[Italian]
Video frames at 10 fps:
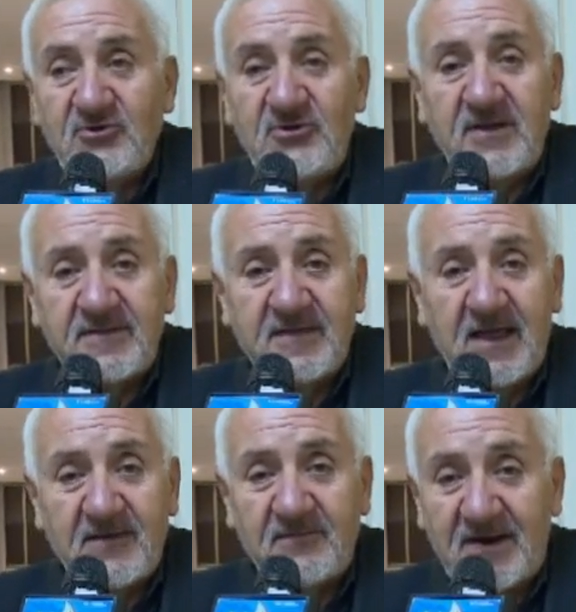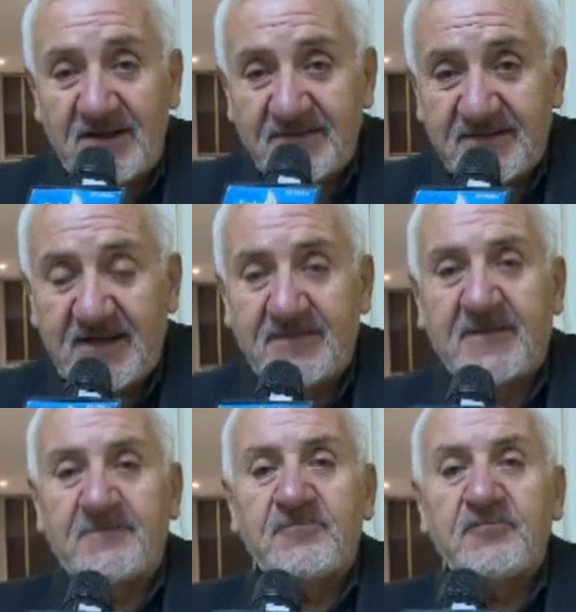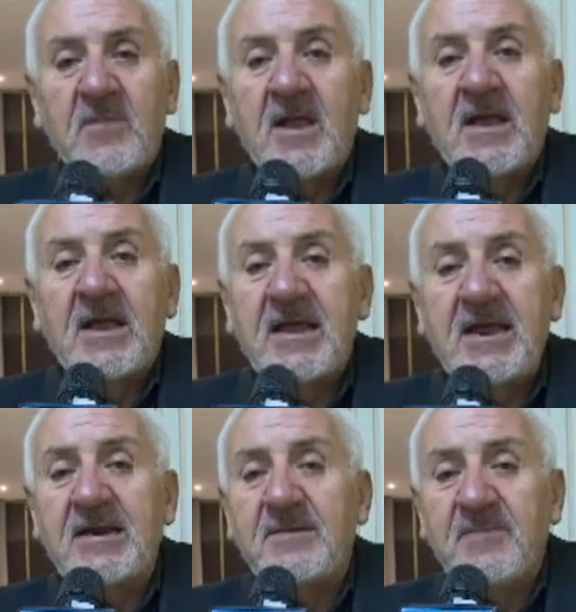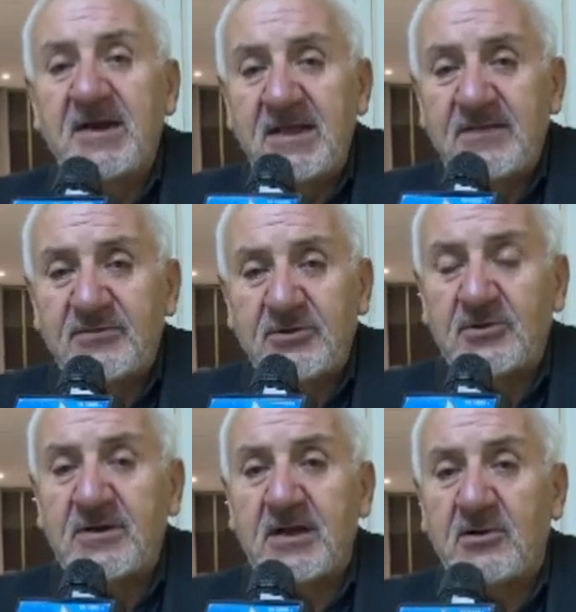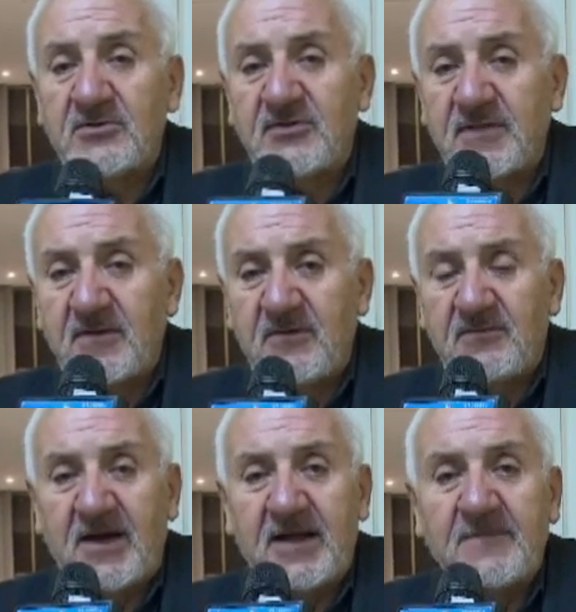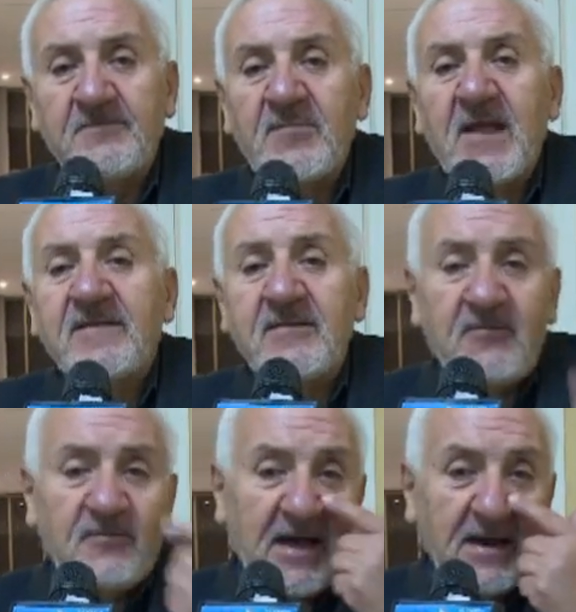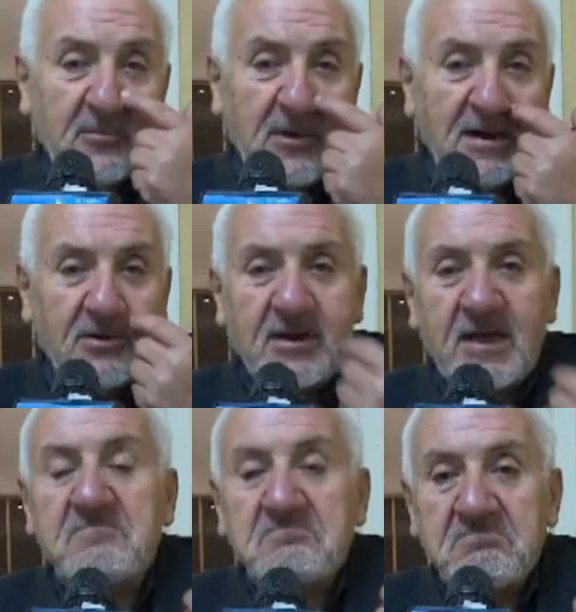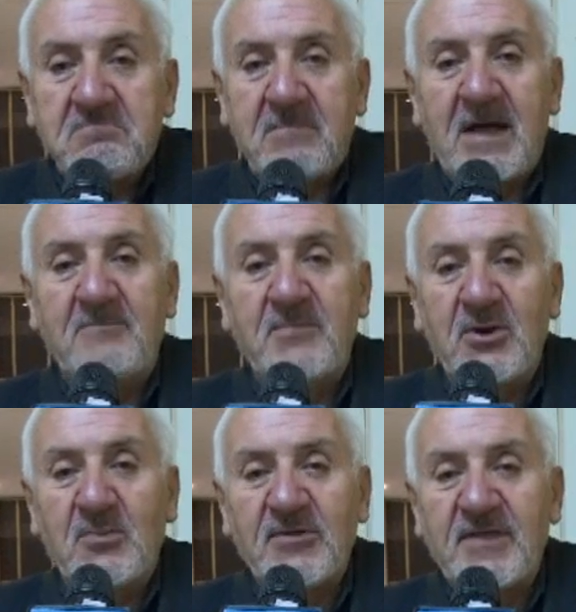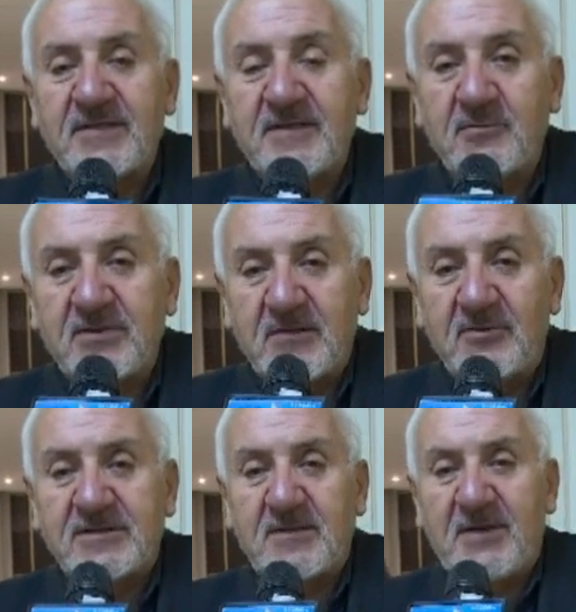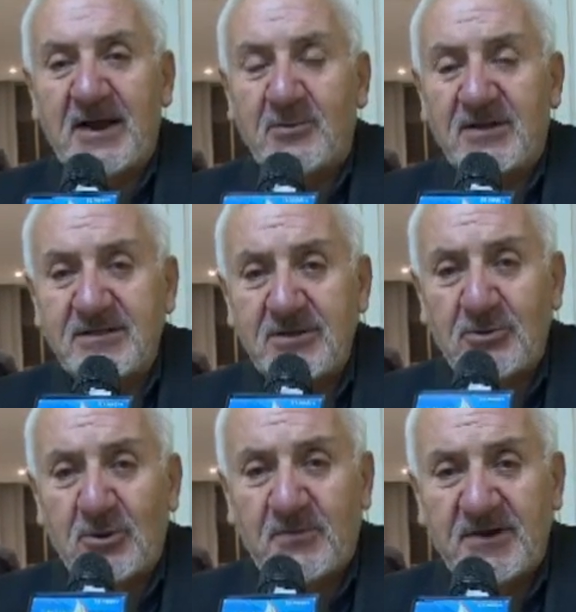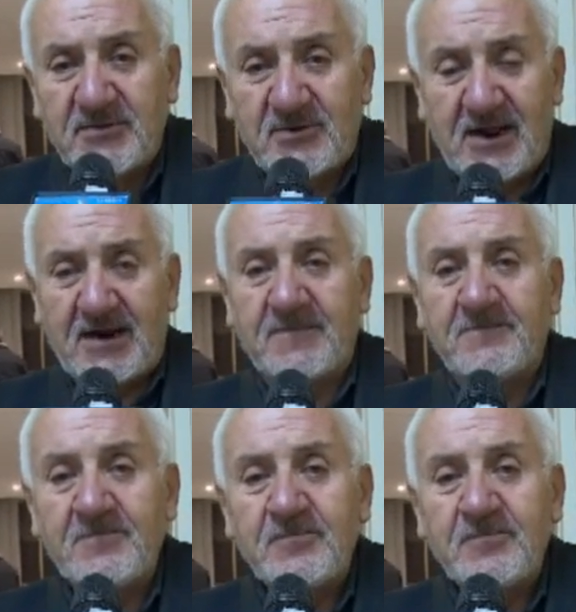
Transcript: ci serve la strada. Il ministro che cosa deve fare? Deve fare quello che, a mio modesto, questa volta parlo a titolo personale,